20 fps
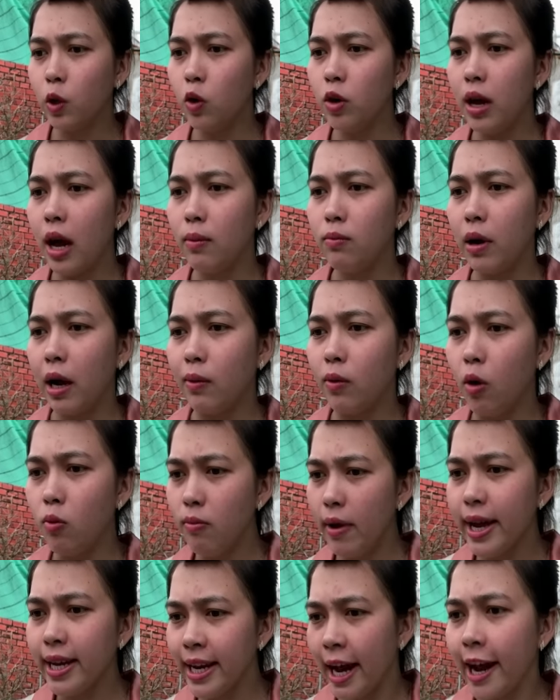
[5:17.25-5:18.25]
túi ông mà ông không
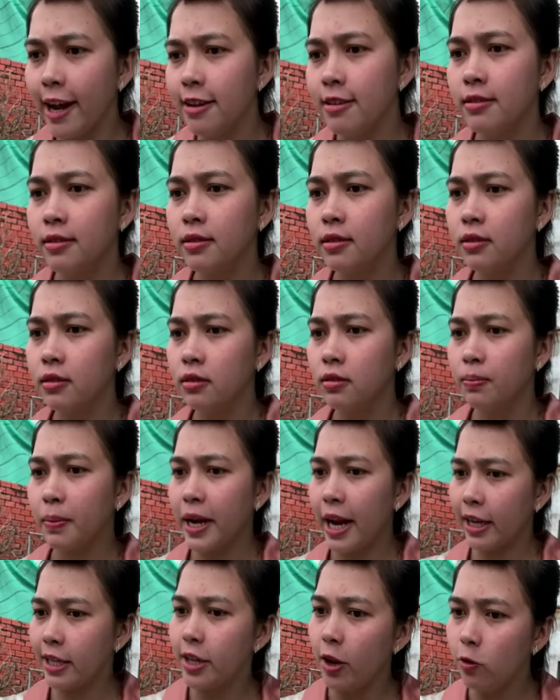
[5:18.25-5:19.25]
biết hả bà
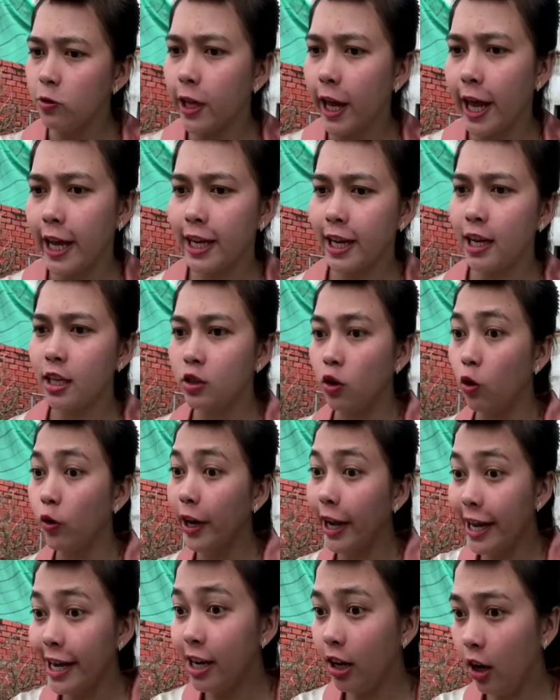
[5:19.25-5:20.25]
đặt dấu tiền hả tôi lấy